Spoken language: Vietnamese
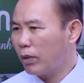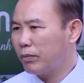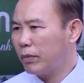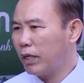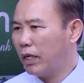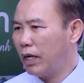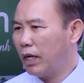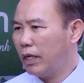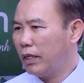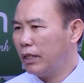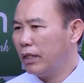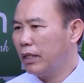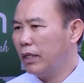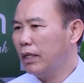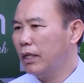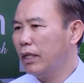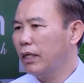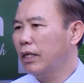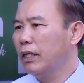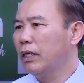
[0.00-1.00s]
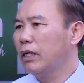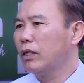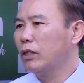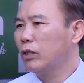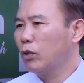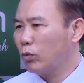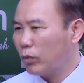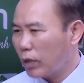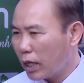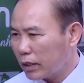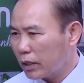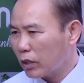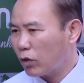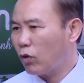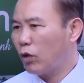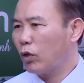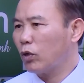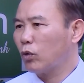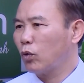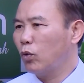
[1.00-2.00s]
năm tới đây chúng ta sẽ
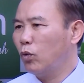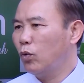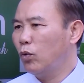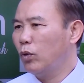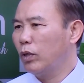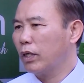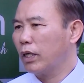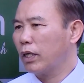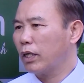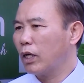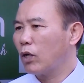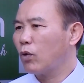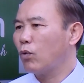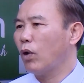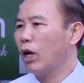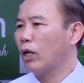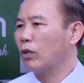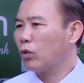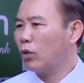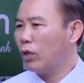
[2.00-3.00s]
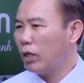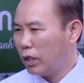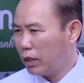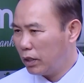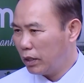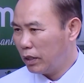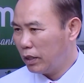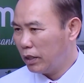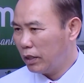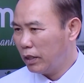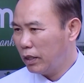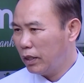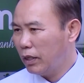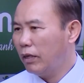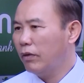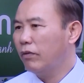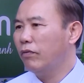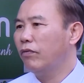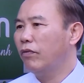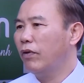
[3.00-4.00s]
còn thu những kết quả tốt hơn
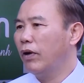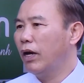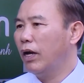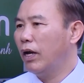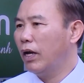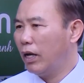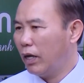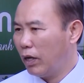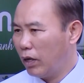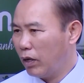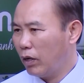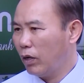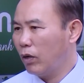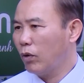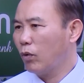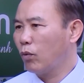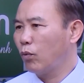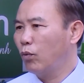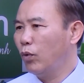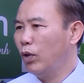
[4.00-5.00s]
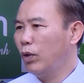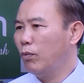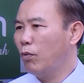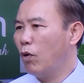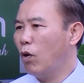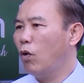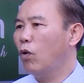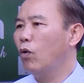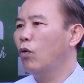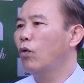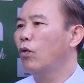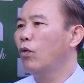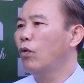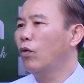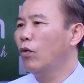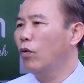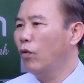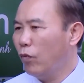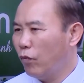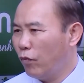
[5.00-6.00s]
về quy mô,
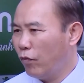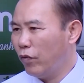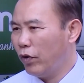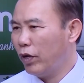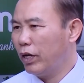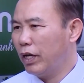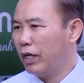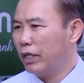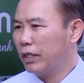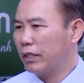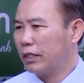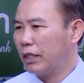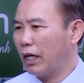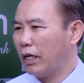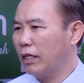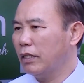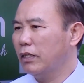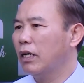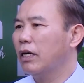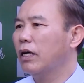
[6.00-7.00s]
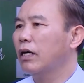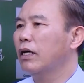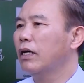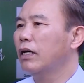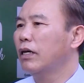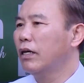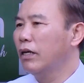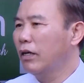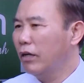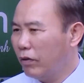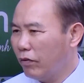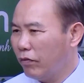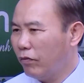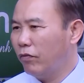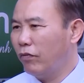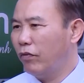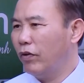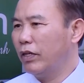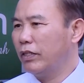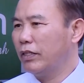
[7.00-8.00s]
về sản lượng,
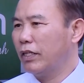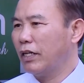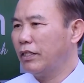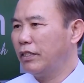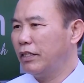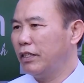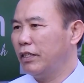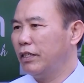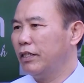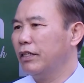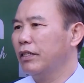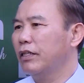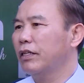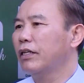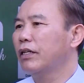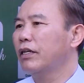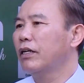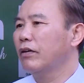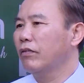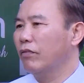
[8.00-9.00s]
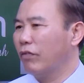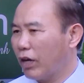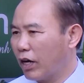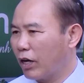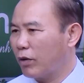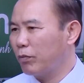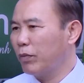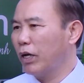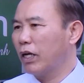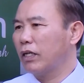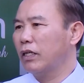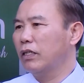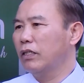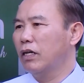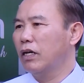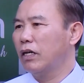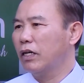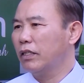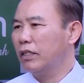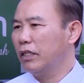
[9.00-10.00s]
về giá trị và đặc biệt là
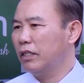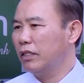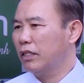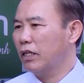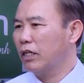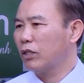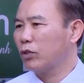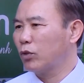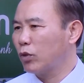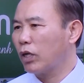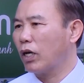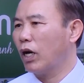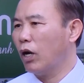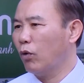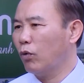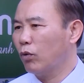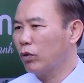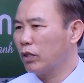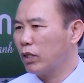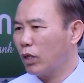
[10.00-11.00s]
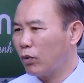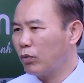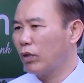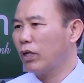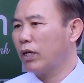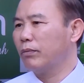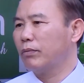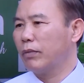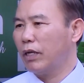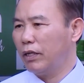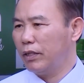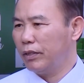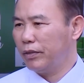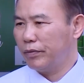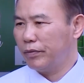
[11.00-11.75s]
hướng đến thị trường xuất khẩu trong những năm tới.